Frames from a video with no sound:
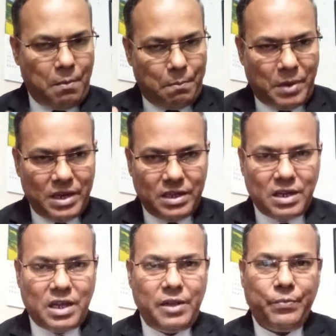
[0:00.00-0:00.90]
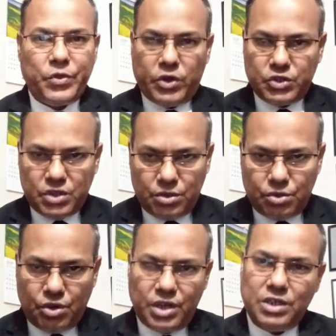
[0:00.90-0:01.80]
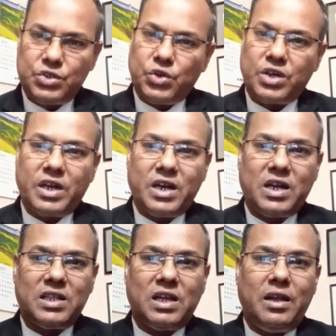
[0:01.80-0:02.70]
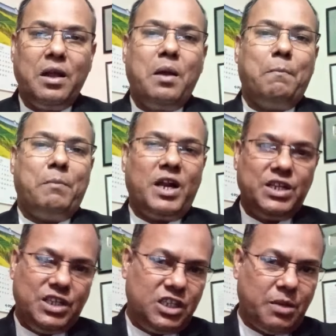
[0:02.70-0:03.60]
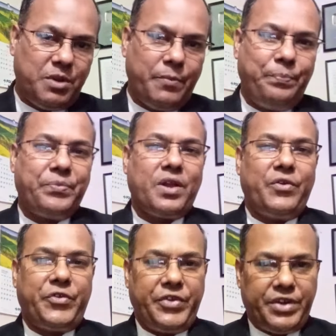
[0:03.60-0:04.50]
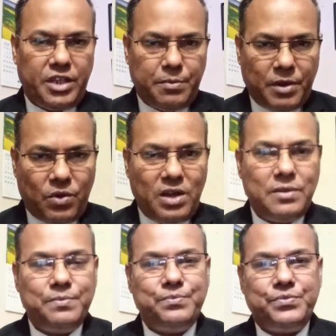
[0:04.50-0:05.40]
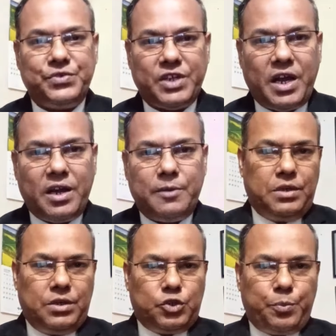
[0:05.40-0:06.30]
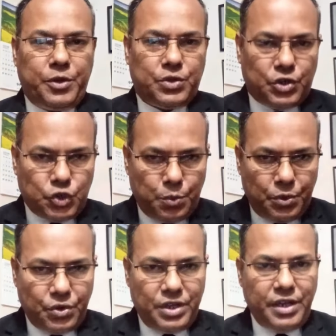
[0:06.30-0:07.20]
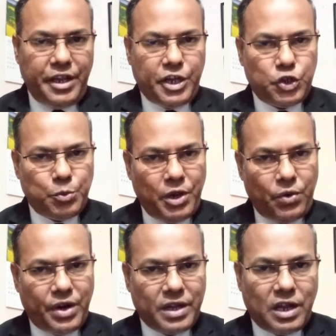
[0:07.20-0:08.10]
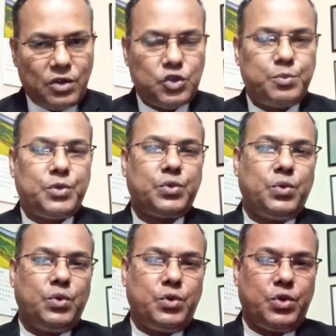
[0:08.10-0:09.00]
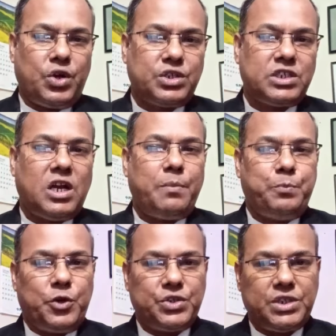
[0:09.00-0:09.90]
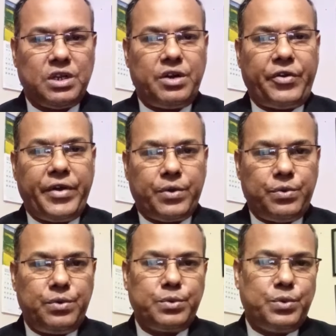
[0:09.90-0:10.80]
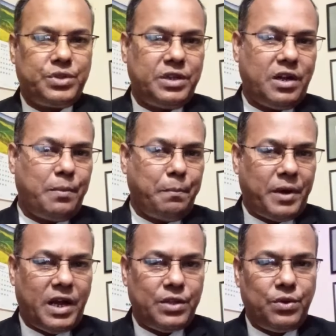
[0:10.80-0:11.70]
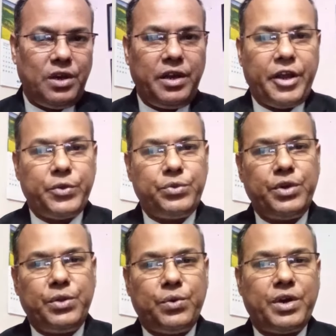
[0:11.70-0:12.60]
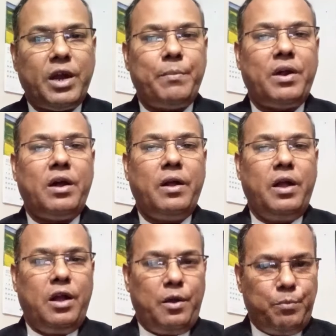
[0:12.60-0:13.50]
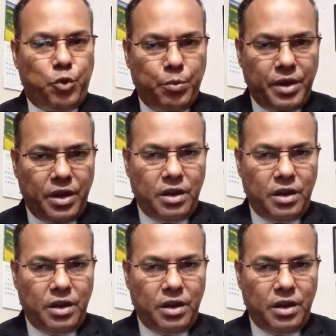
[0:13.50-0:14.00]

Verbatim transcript: মালিকানাই হস্তান্তর হয় সরকারের খাতায় মালিক হিসেবে স্বীকৃতি পাওয়া যায় না সুপ্রিয় দর্শক মণ্ডলী এক সময় অনেক কাগজপত্র নকশা পর্চা রেকর্ড খতিয়ান বায়াদলিল একত্রিত করে আমরা ভূমি